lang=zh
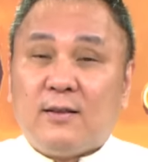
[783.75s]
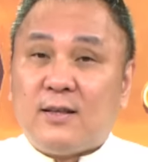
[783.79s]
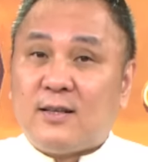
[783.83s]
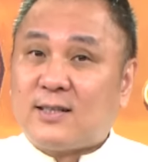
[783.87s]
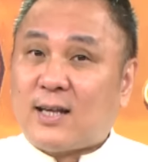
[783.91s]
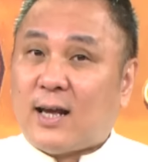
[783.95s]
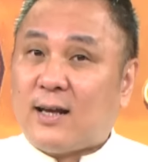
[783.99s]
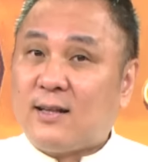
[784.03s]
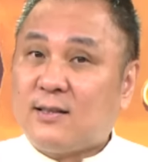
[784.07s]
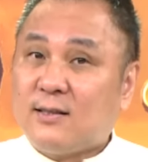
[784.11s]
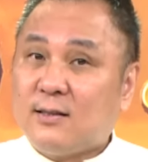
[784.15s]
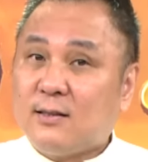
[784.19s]
你
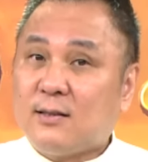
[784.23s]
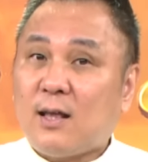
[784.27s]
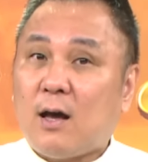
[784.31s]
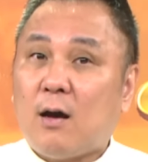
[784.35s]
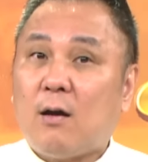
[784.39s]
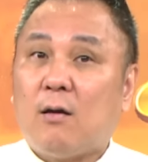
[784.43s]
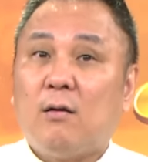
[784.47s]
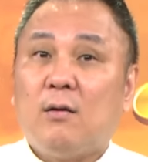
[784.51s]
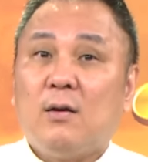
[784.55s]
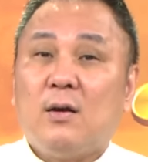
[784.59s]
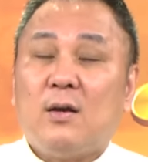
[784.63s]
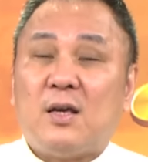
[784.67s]
才知
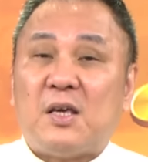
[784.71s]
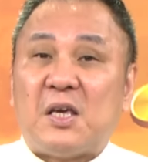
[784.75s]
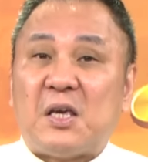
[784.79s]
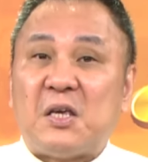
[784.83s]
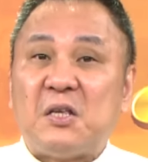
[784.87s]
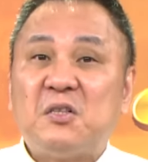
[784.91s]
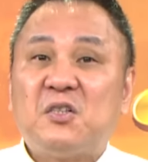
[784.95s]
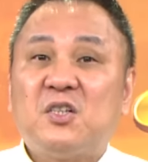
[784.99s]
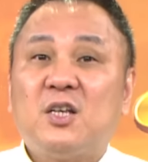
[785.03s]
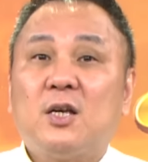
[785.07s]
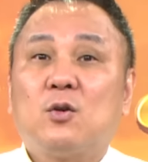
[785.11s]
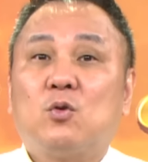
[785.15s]
道
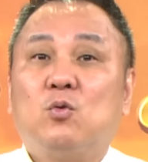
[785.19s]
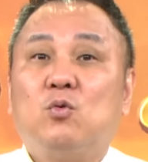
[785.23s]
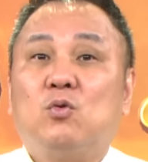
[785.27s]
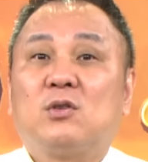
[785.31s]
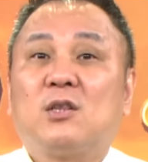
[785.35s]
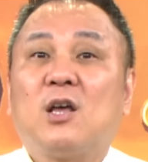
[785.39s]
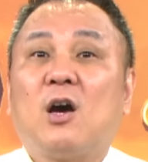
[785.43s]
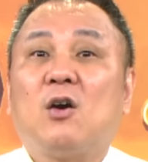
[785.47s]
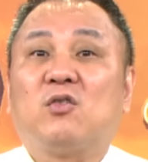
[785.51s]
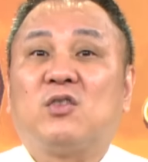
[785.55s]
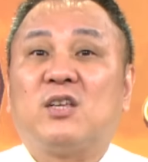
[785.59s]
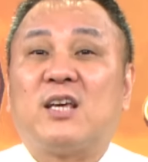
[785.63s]
银建股
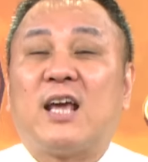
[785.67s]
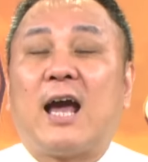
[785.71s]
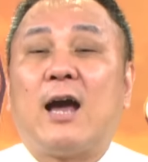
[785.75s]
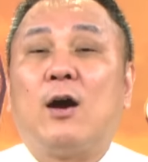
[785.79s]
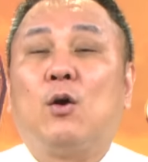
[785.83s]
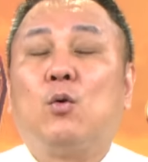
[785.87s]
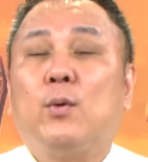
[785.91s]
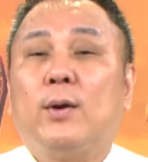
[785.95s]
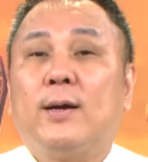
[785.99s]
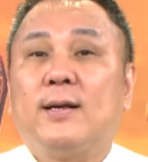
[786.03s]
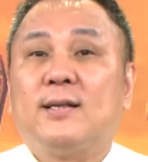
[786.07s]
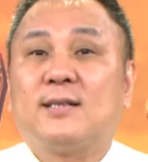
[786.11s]
到底还
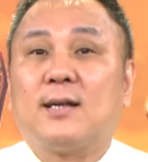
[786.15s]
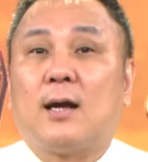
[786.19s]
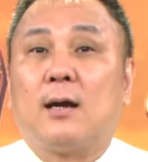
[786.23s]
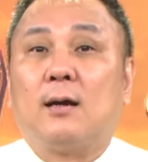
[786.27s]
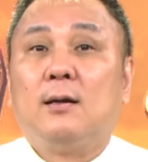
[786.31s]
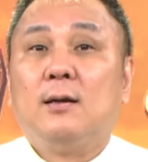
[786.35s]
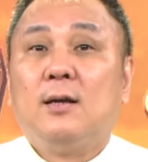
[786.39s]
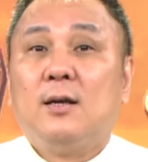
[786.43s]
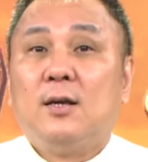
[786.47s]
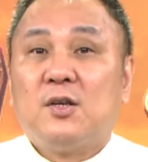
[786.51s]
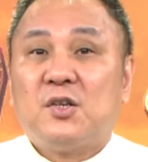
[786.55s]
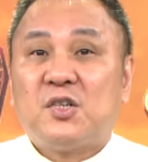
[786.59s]
会不会涨？
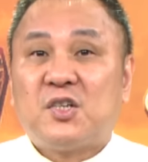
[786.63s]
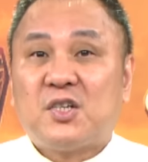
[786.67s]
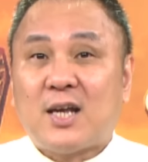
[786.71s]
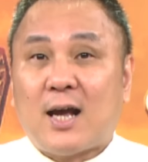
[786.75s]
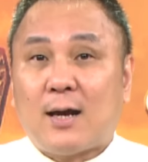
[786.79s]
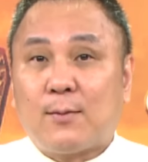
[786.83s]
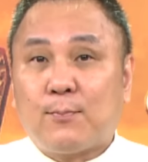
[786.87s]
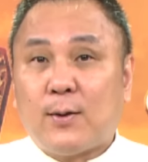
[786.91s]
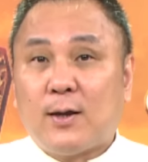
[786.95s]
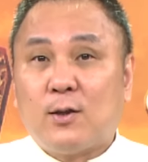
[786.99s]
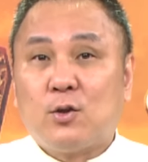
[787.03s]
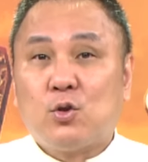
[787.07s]

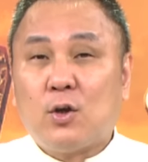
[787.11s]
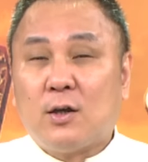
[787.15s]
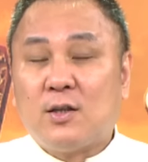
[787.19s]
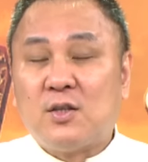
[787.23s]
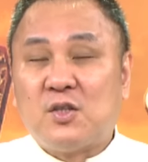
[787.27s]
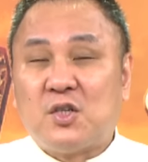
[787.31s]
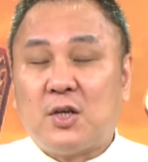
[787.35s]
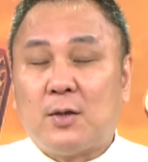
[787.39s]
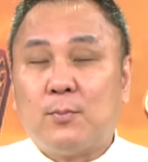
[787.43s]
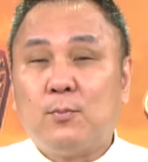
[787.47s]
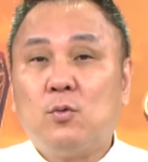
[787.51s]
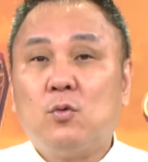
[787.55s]
下半
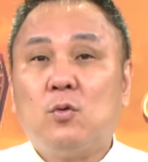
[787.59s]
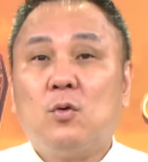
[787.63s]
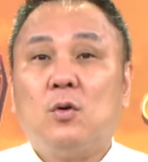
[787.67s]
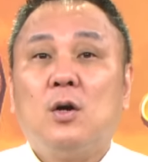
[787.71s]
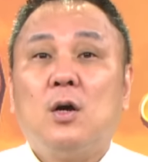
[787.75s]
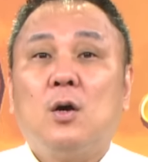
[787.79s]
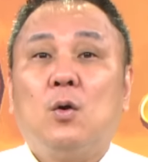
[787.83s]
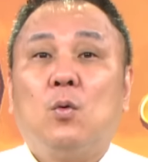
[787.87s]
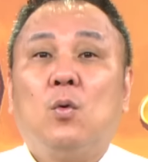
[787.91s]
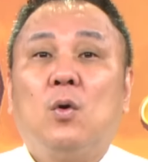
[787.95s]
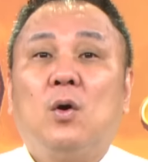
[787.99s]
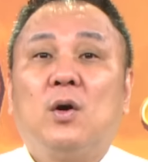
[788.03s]
段节目
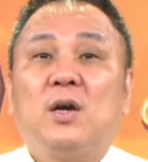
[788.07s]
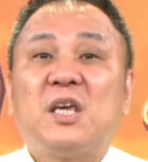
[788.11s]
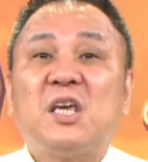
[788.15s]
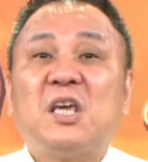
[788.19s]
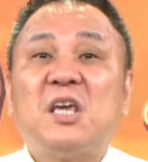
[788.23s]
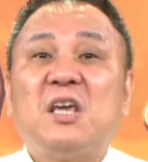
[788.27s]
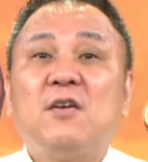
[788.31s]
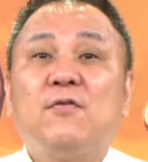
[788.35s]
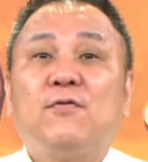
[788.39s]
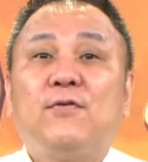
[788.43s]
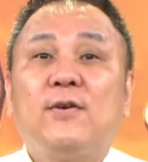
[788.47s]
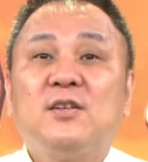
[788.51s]
我
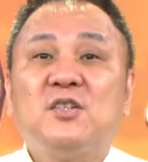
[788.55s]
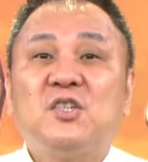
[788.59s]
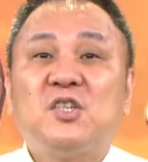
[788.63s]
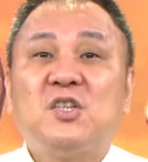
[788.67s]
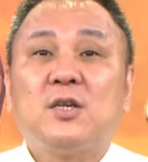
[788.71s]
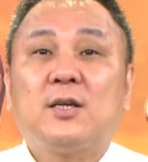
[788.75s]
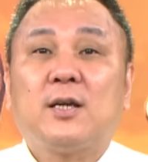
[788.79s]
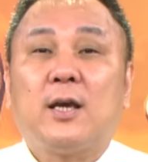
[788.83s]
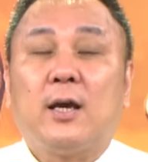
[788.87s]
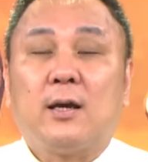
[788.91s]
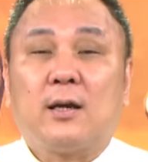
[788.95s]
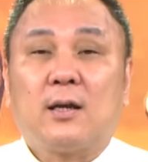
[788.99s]
一一分
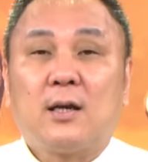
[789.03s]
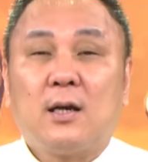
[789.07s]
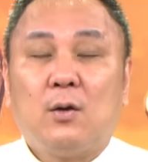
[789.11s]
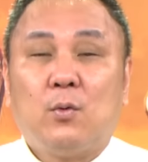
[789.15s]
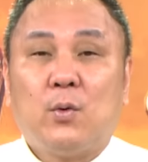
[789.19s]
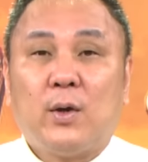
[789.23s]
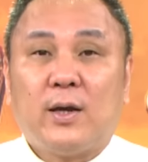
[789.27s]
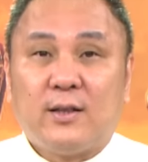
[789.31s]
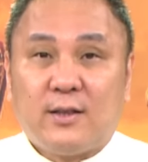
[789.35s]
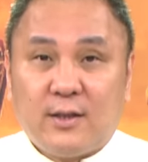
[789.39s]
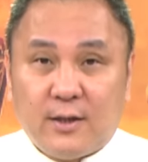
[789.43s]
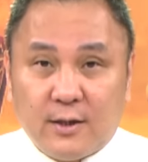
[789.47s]
析给各
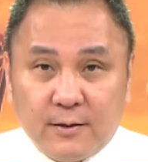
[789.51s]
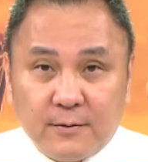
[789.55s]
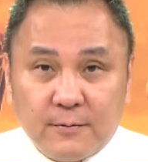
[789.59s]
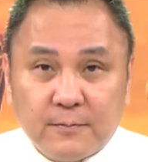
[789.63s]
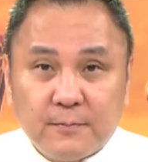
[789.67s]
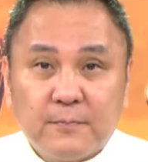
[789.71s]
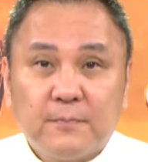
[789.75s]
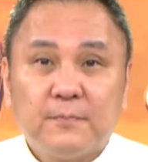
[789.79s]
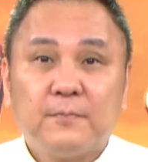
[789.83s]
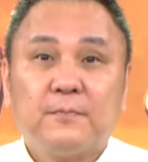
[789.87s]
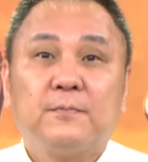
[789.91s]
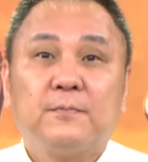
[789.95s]
位听。